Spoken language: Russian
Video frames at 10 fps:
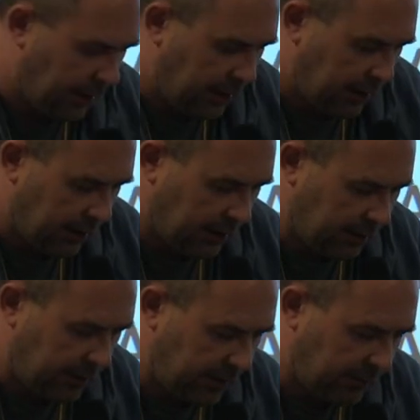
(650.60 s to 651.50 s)
– Э,
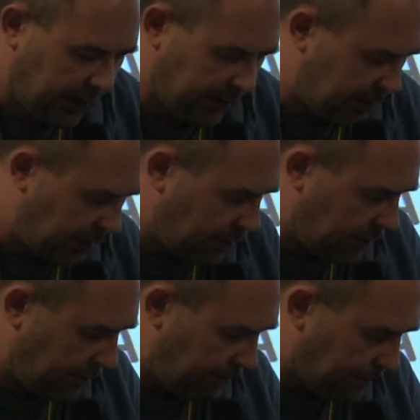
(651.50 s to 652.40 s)
но я бы
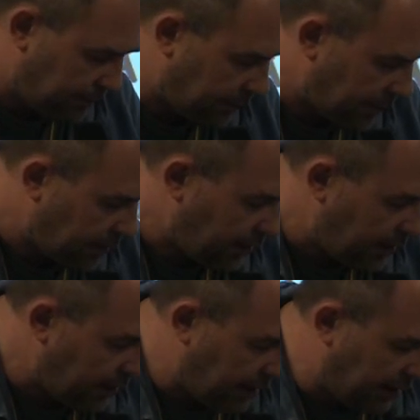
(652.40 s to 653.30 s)
хотел
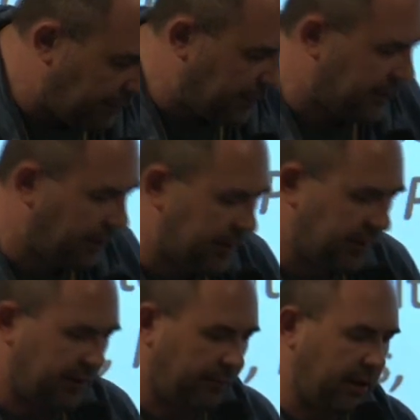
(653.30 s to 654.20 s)
обрисовать
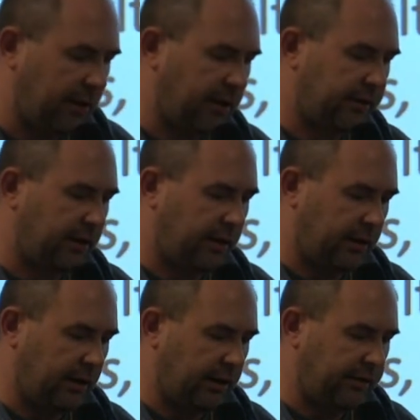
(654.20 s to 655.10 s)
хотя бы
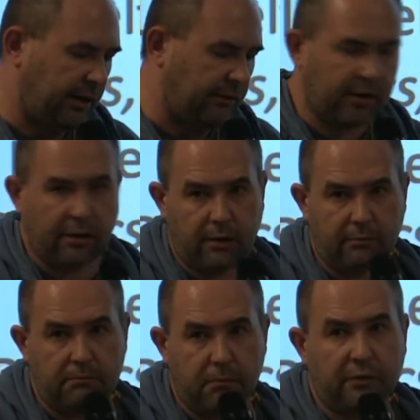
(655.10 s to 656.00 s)
кратко основные,
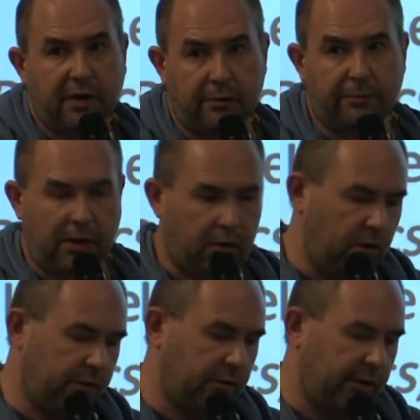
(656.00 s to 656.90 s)
ну скажем так,
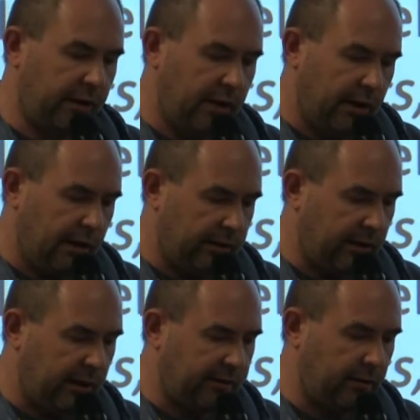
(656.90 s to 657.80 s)
контуры
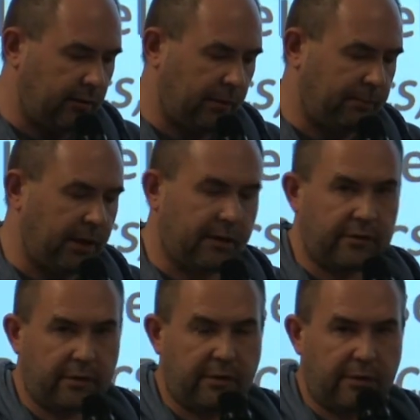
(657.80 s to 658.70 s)
нарративов и
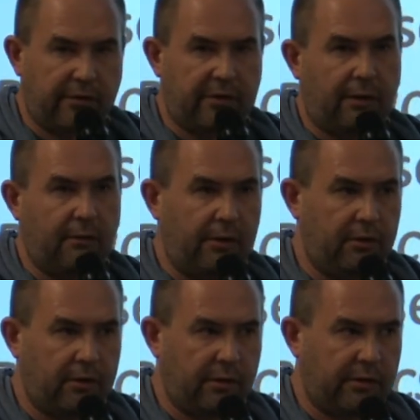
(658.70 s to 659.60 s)
практик,
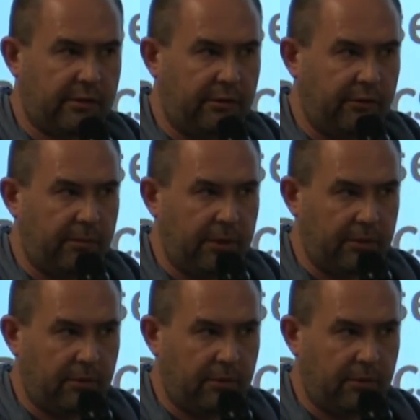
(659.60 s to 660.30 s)
составляющих современный